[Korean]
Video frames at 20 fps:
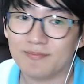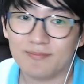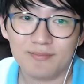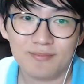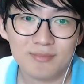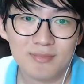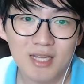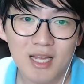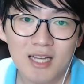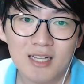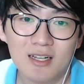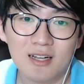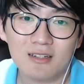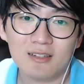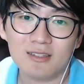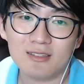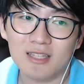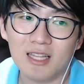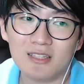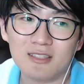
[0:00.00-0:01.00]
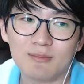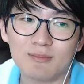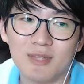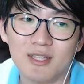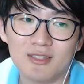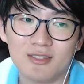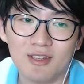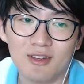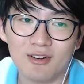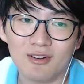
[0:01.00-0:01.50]
하여간 그때쯤
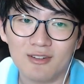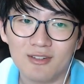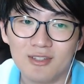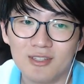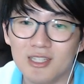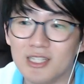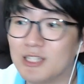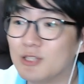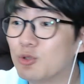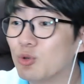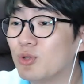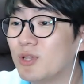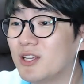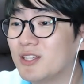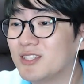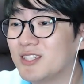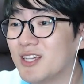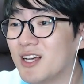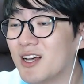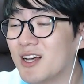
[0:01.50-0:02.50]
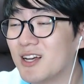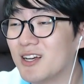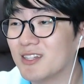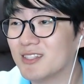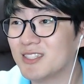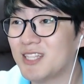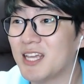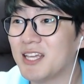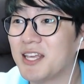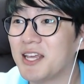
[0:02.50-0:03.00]
됐어요. 인도네시아
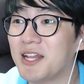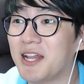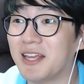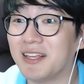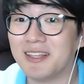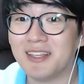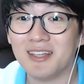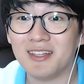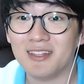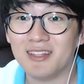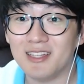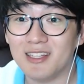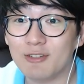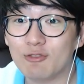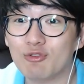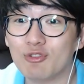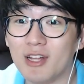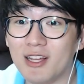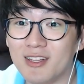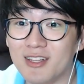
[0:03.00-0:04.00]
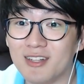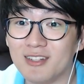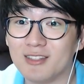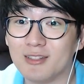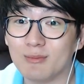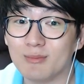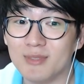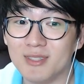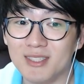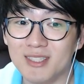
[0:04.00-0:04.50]
세계 랭킹, 인구 랭킹
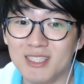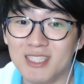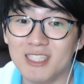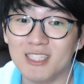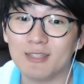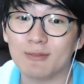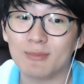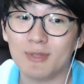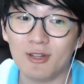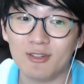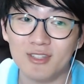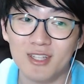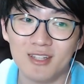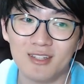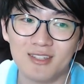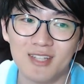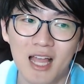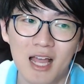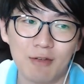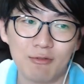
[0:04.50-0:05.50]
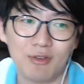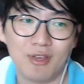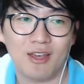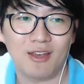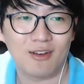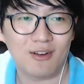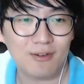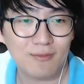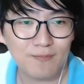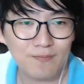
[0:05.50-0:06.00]
지금, 지금 현재는
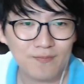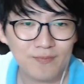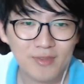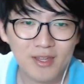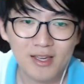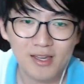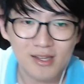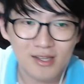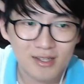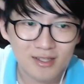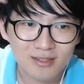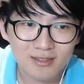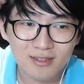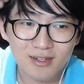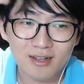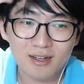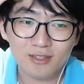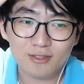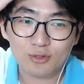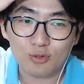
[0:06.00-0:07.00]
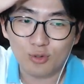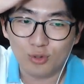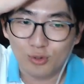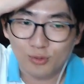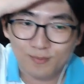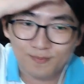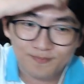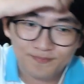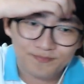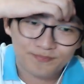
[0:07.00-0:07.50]
4위예요. 그래가지고,
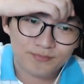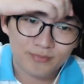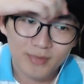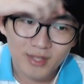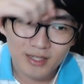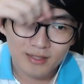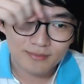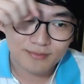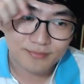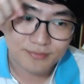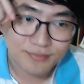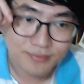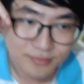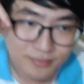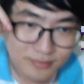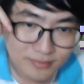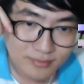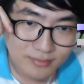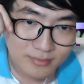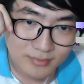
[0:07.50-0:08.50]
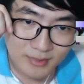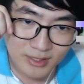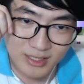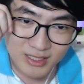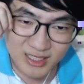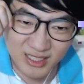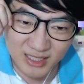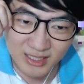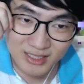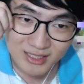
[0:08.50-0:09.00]

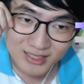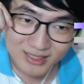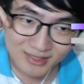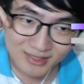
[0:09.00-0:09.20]
그,